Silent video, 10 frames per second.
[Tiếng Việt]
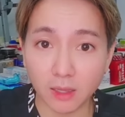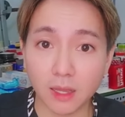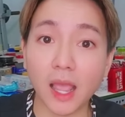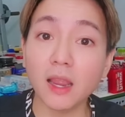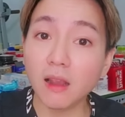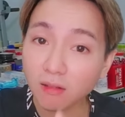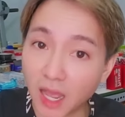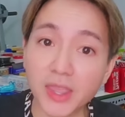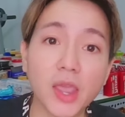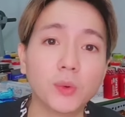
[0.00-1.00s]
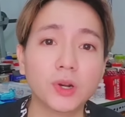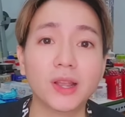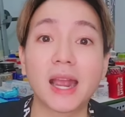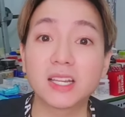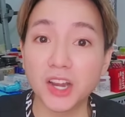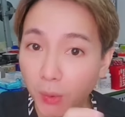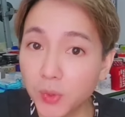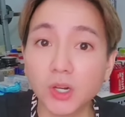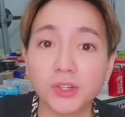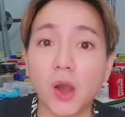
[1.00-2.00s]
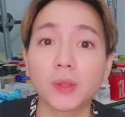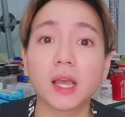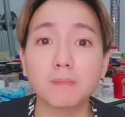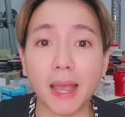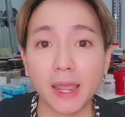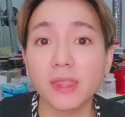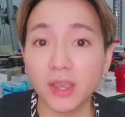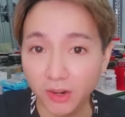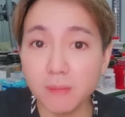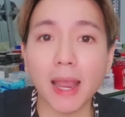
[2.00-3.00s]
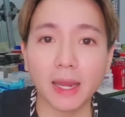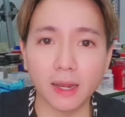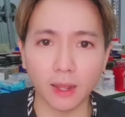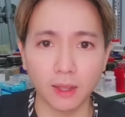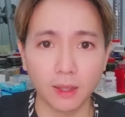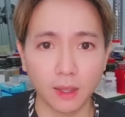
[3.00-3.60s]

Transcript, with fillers: tao thấy rất là nhiều người hàng triệu người gọi tên mày á chửi mày đó